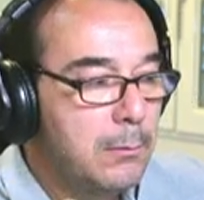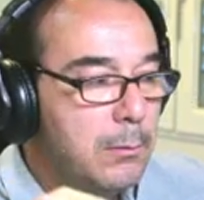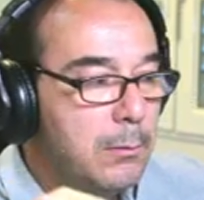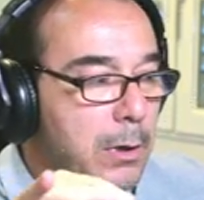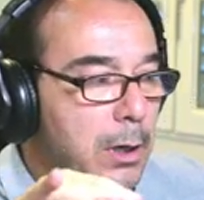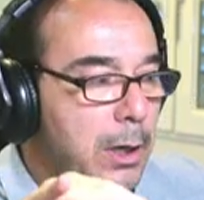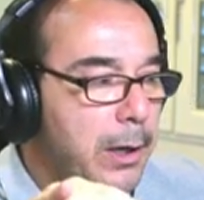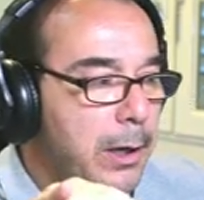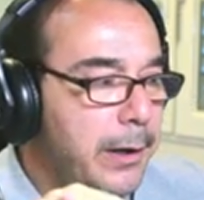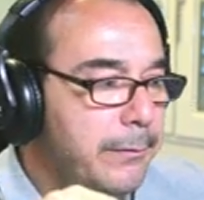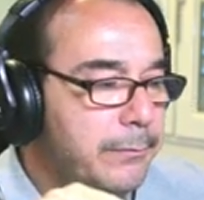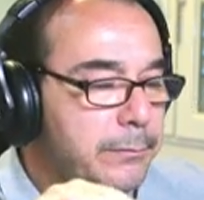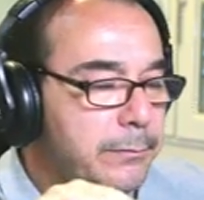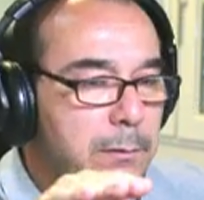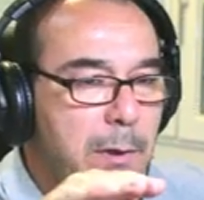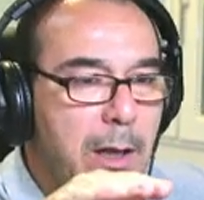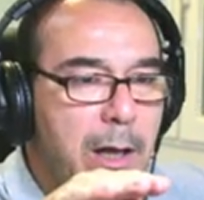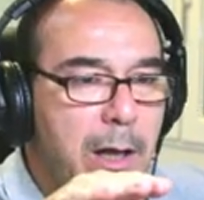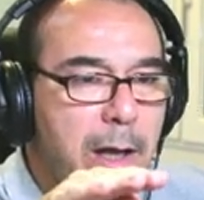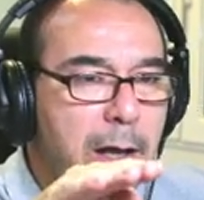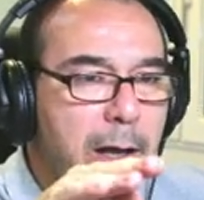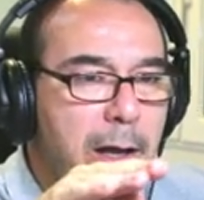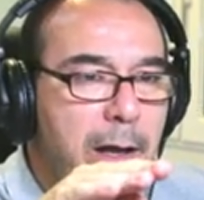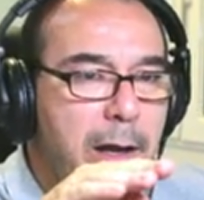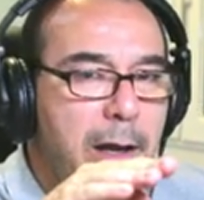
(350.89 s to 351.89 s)
pone
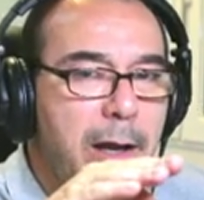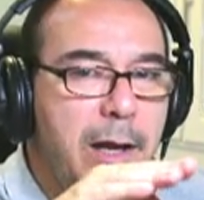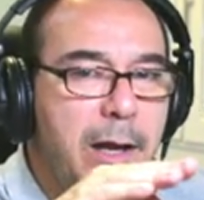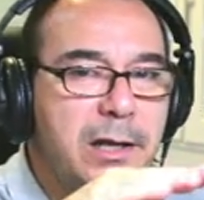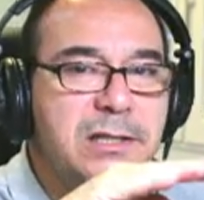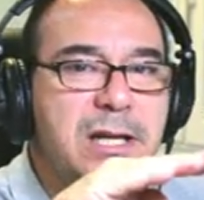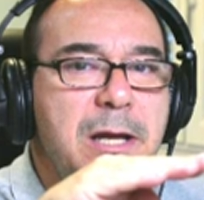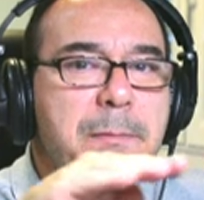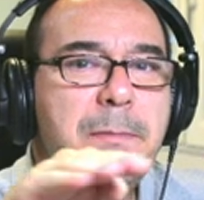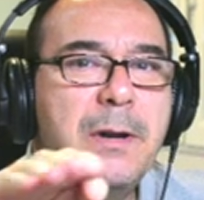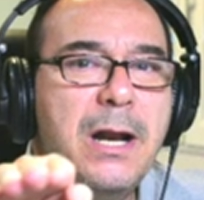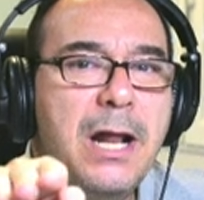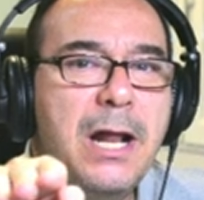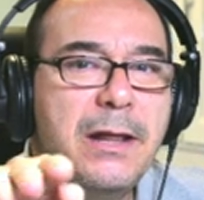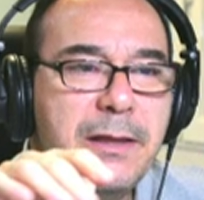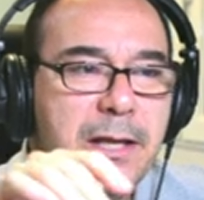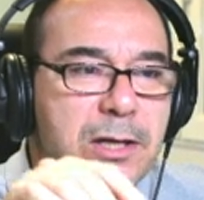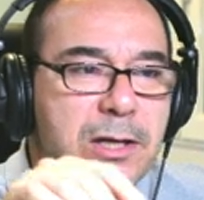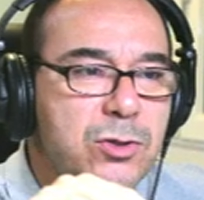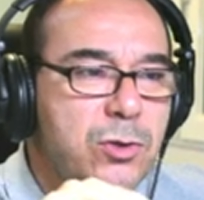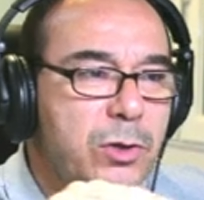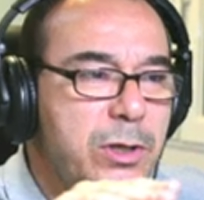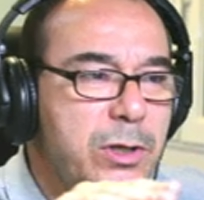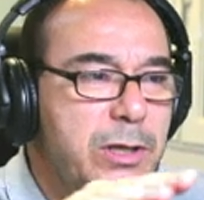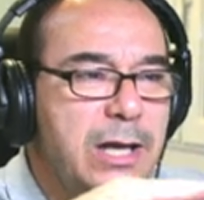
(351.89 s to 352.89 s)
eh, escape
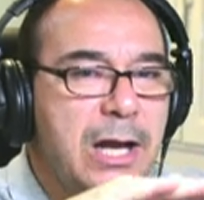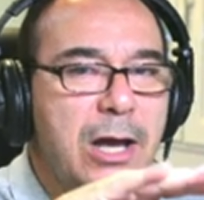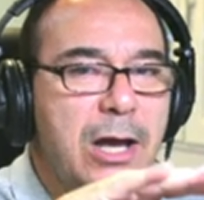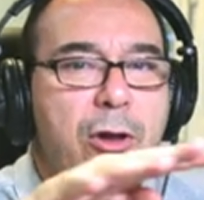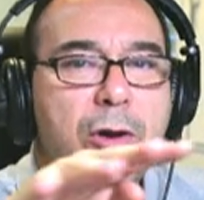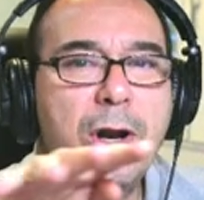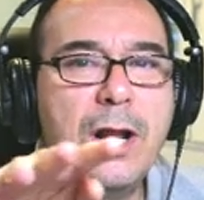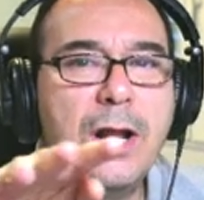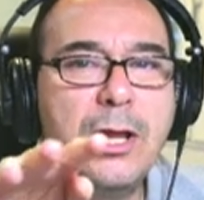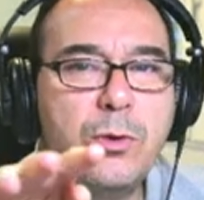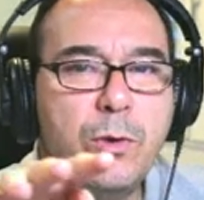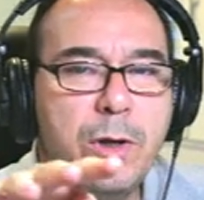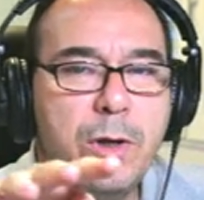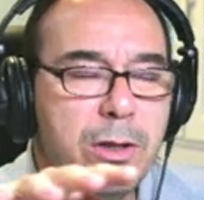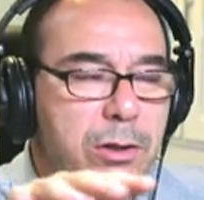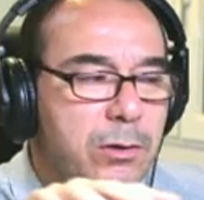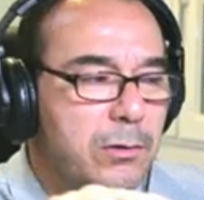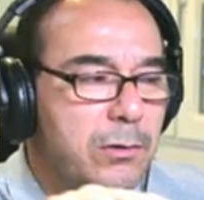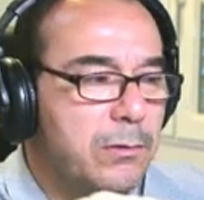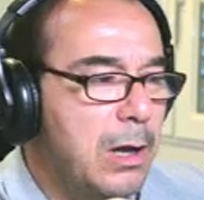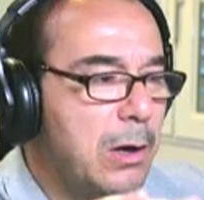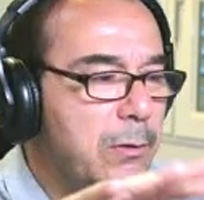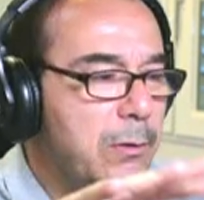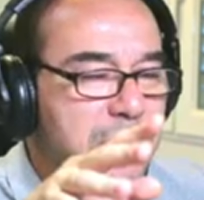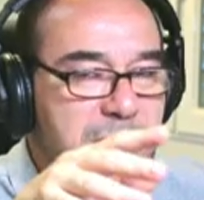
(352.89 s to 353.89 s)
gratis o indicador
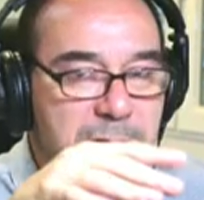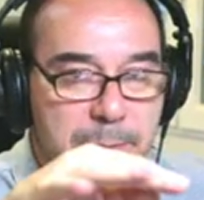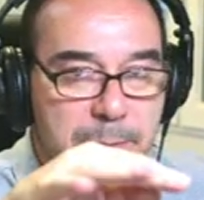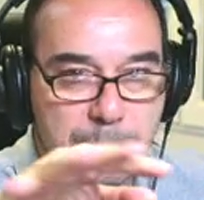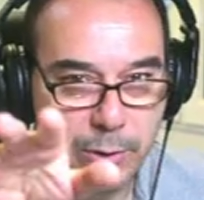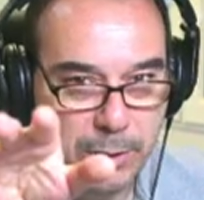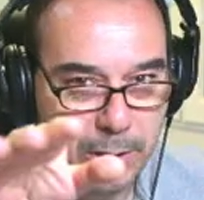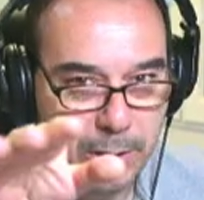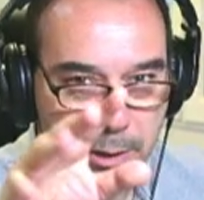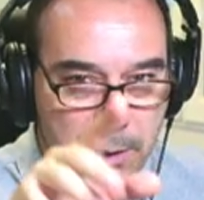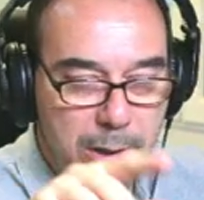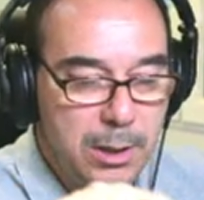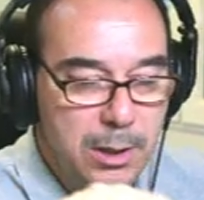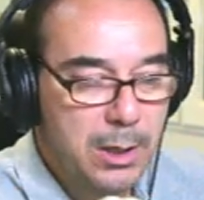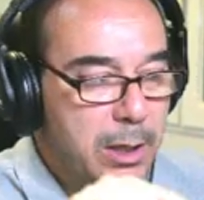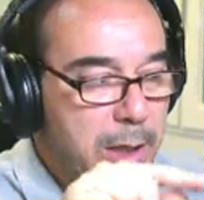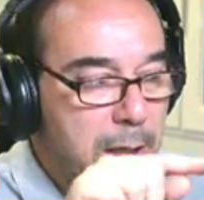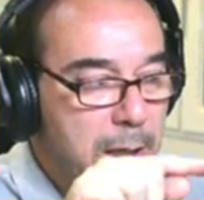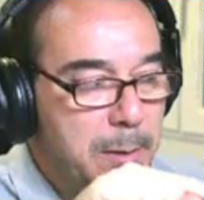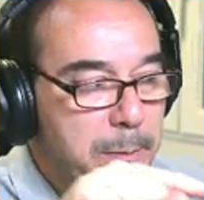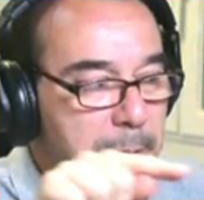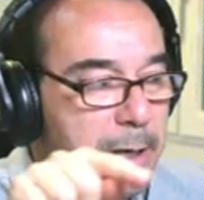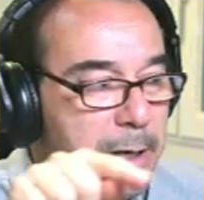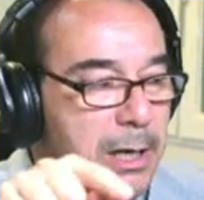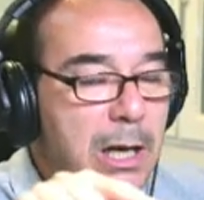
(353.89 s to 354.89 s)
gratuito, algo así pone,
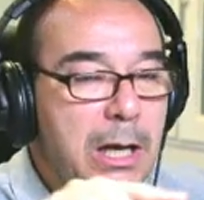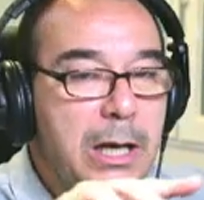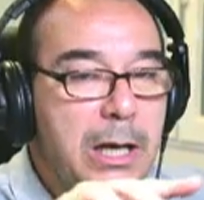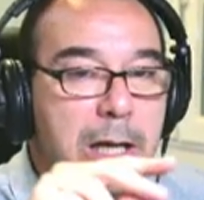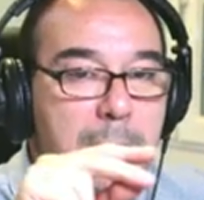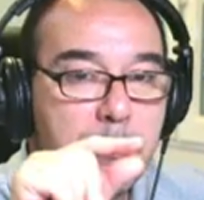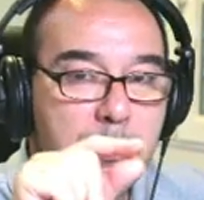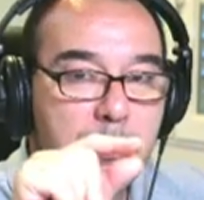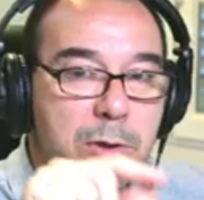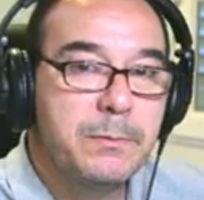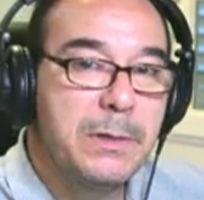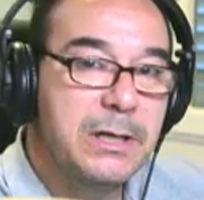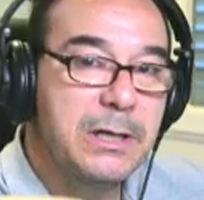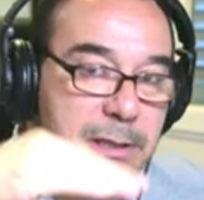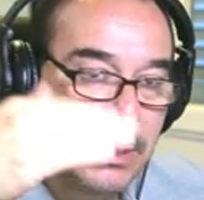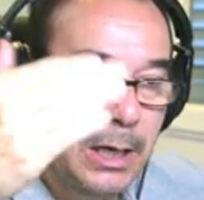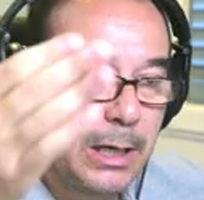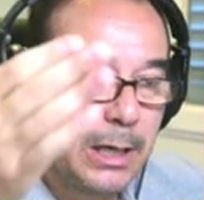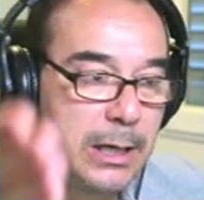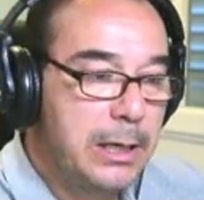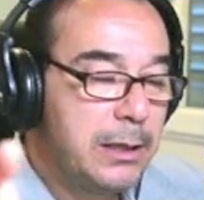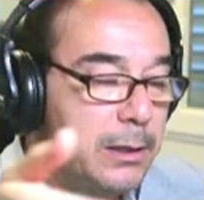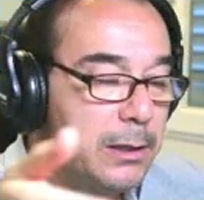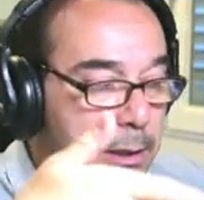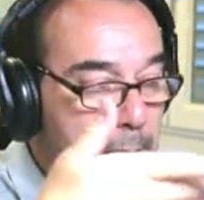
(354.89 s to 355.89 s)
y viene el link, pues vais
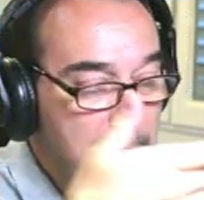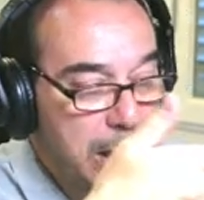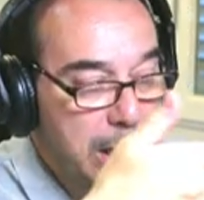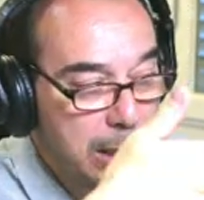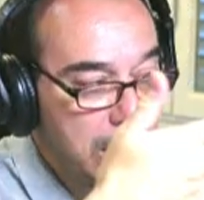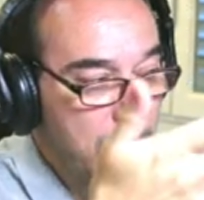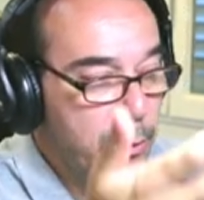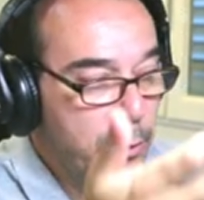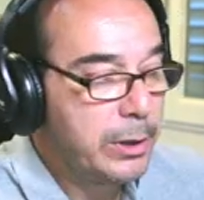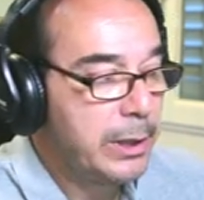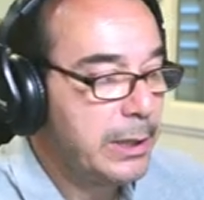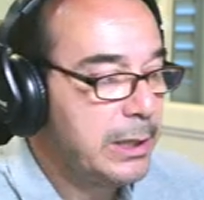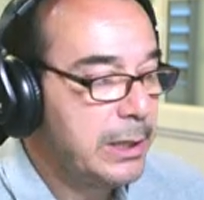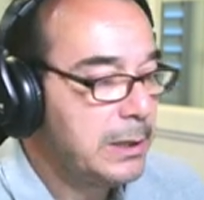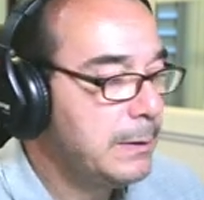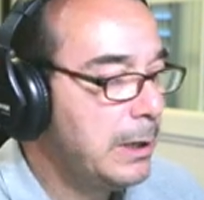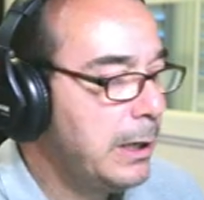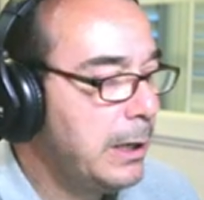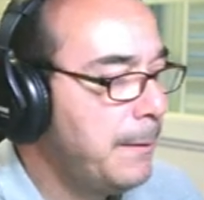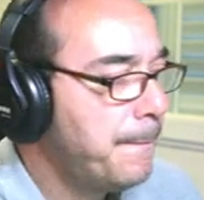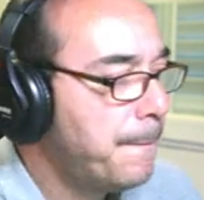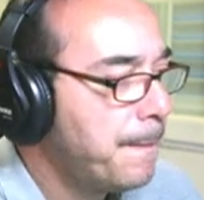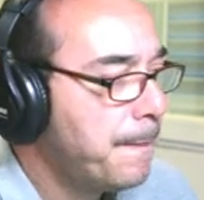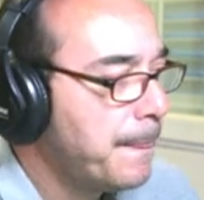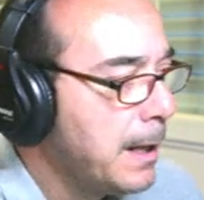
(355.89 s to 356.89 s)
al link y ahí lo tenéis,
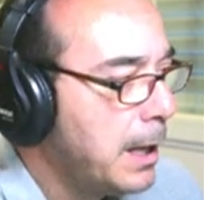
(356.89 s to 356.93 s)
¿vale?